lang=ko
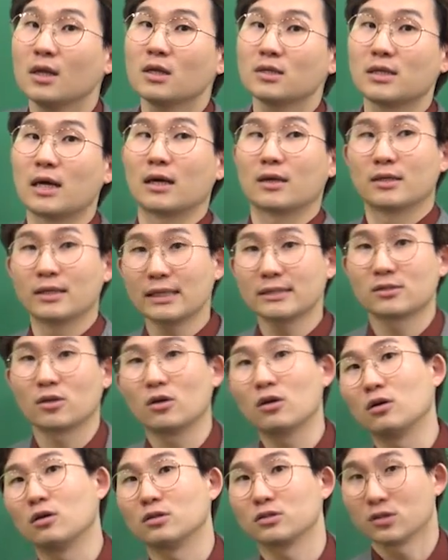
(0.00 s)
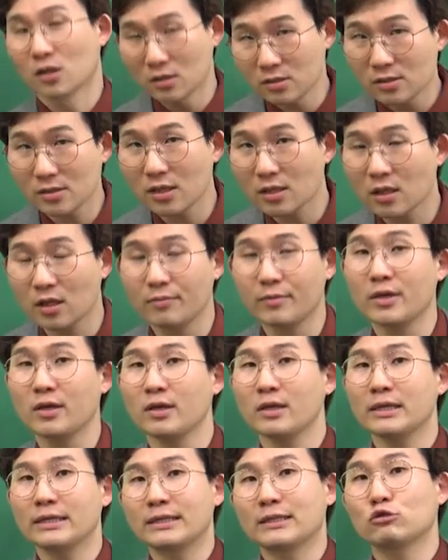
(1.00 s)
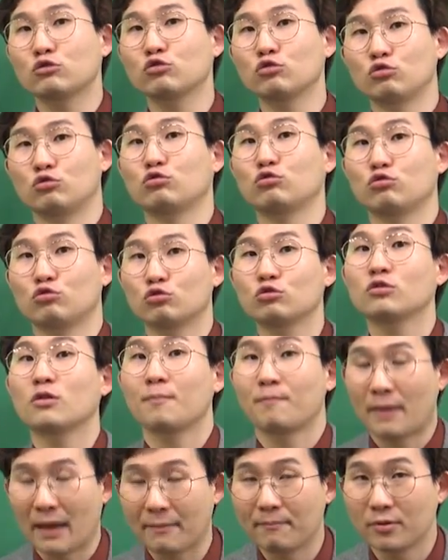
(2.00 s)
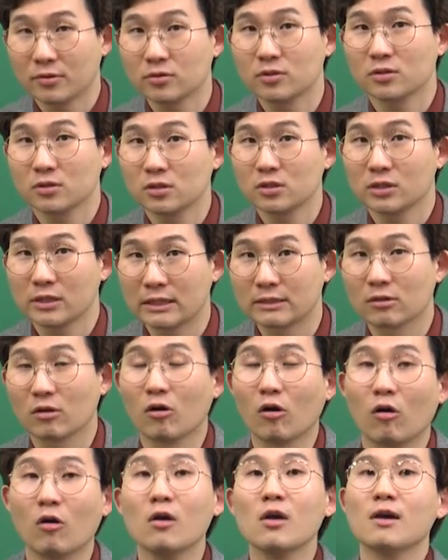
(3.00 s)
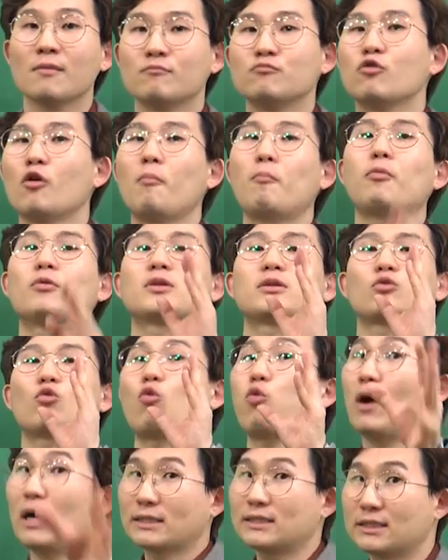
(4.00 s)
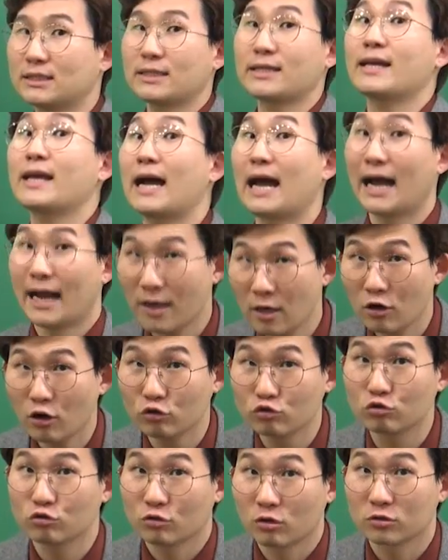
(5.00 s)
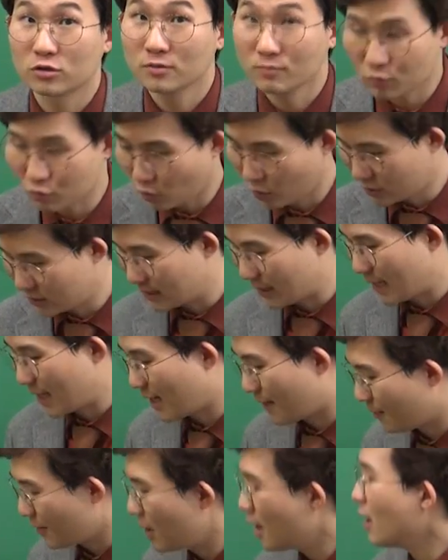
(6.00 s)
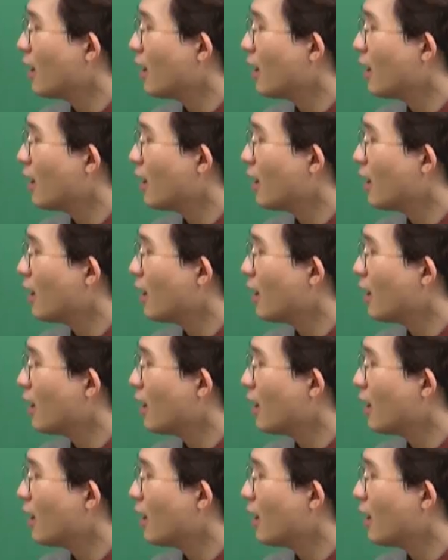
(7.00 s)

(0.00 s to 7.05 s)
자, 그래서 선생님이 이 순수 수능 100%에서 무엇보다도 확실히 알려줄 것은 무엇이냐?